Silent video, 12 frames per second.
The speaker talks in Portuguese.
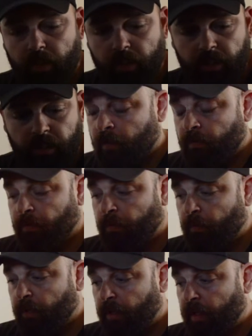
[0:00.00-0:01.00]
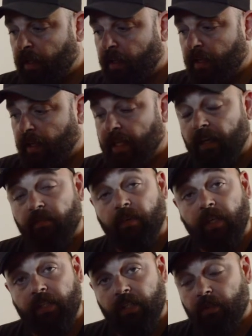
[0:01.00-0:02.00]
hoje, foi naquele
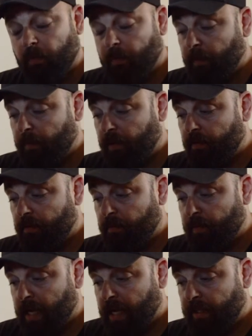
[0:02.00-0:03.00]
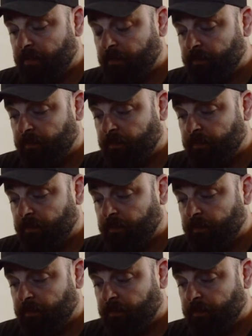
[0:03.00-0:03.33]
fatídico primeiro de maio.